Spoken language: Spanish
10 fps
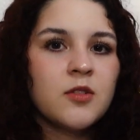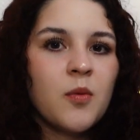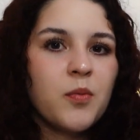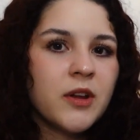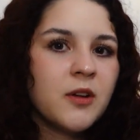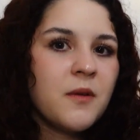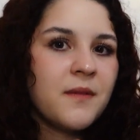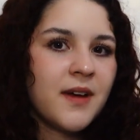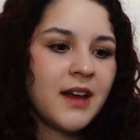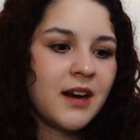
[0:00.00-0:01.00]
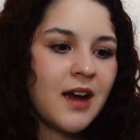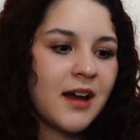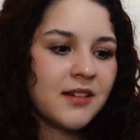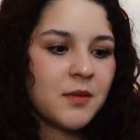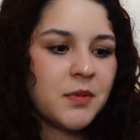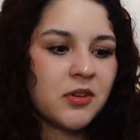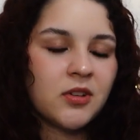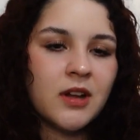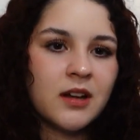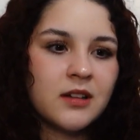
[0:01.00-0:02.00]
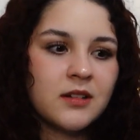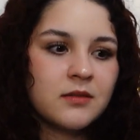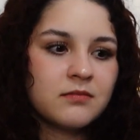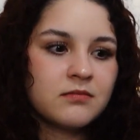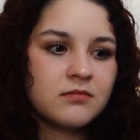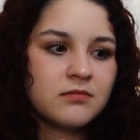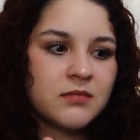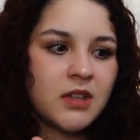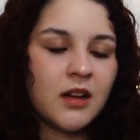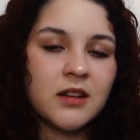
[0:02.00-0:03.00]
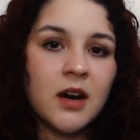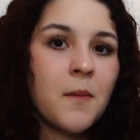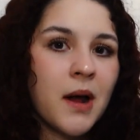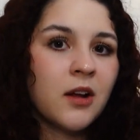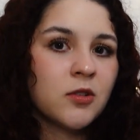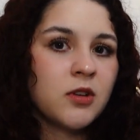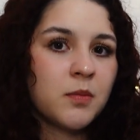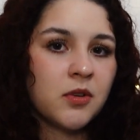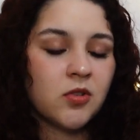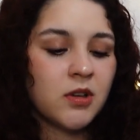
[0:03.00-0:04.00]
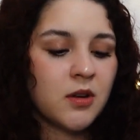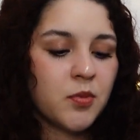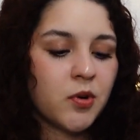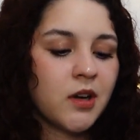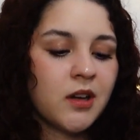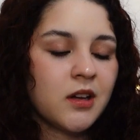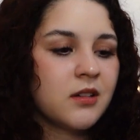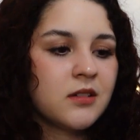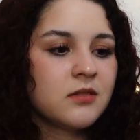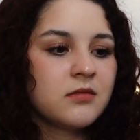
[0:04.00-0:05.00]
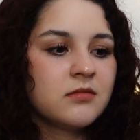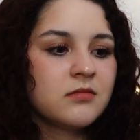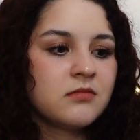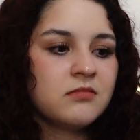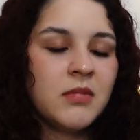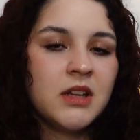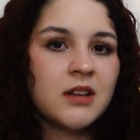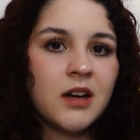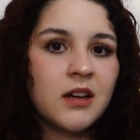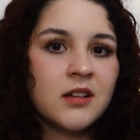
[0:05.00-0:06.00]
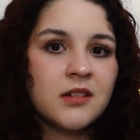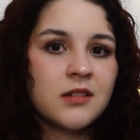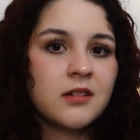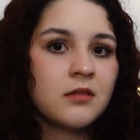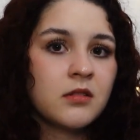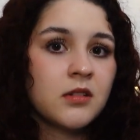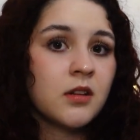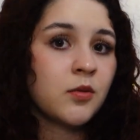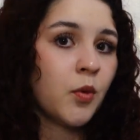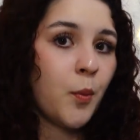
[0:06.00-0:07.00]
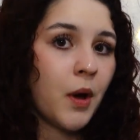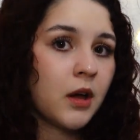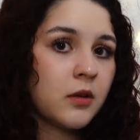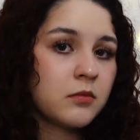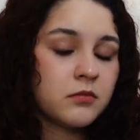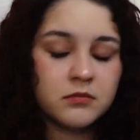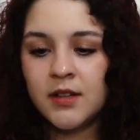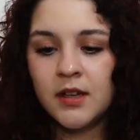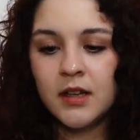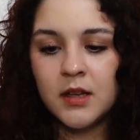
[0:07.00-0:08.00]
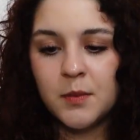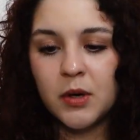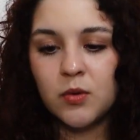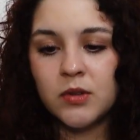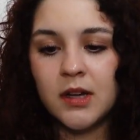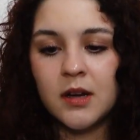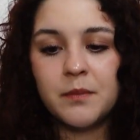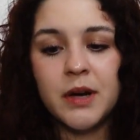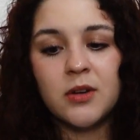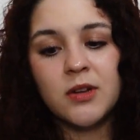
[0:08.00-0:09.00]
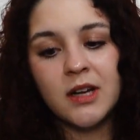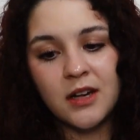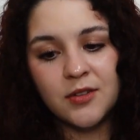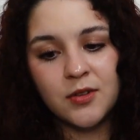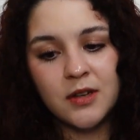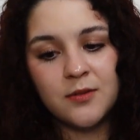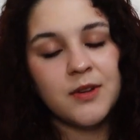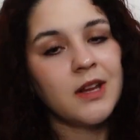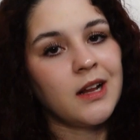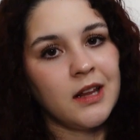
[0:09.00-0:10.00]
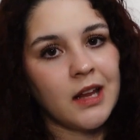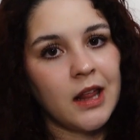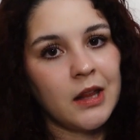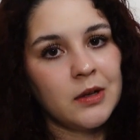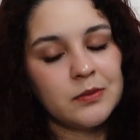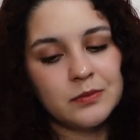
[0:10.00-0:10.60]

No puedo ver a esa persona tratar mal a otra persona porque mi interés se esfuma. Siguiente pregunta, ¿perdonarías una infidelidad?